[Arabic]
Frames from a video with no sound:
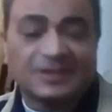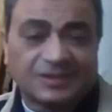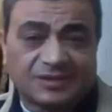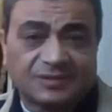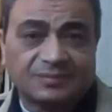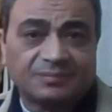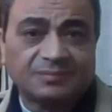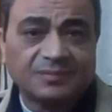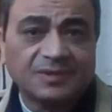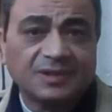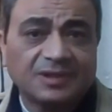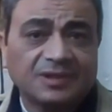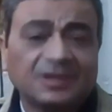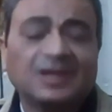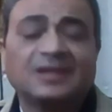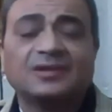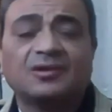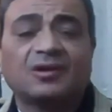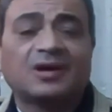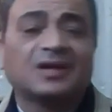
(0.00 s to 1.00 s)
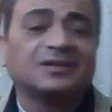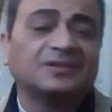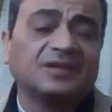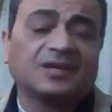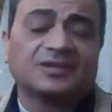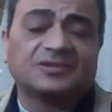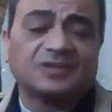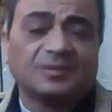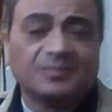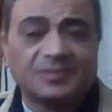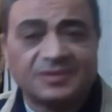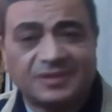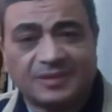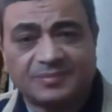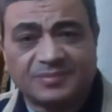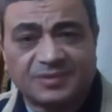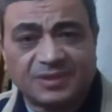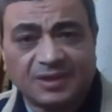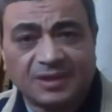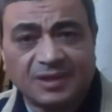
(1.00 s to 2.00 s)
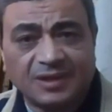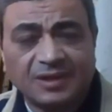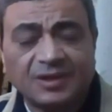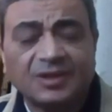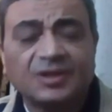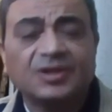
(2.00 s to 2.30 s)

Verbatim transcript: اسم يعني لو خدنا اكزامبلز امثله